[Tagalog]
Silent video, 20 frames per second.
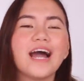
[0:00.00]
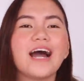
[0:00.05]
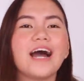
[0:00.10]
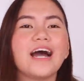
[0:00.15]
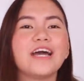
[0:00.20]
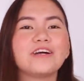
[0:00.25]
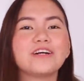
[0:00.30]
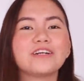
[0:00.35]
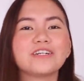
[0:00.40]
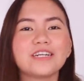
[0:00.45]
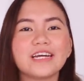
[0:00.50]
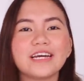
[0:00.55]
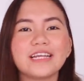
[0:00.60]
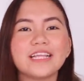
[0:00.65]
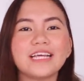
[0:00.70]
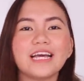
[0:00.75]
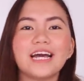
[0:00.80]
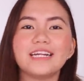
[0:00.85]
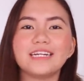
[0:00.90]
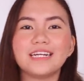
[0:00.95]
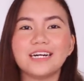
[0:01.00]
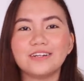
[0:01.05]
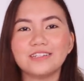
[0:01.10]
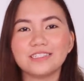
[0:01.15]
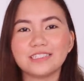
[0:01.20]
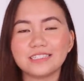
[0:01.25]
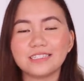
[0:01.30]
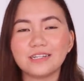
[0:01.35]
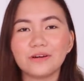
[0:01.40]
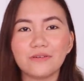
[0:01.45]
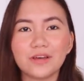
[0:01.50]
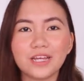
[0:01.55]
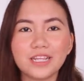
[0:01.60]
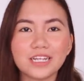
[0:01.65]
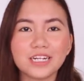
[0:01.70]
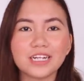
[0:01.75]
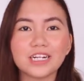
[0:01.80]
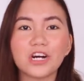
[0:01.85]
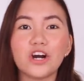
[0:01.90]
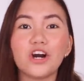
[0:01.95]
I already announced the
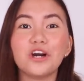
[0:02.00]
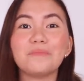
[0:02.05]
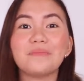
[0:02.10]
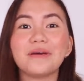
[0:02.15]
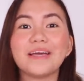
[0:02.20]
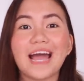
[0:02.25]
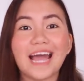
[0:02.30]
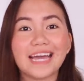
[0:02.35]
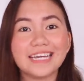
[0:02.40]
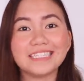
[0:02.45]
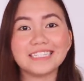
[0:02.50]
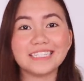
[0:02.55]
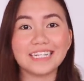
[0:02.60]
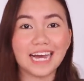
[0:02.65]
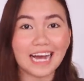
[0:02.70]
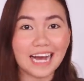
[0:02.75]
winner on my IG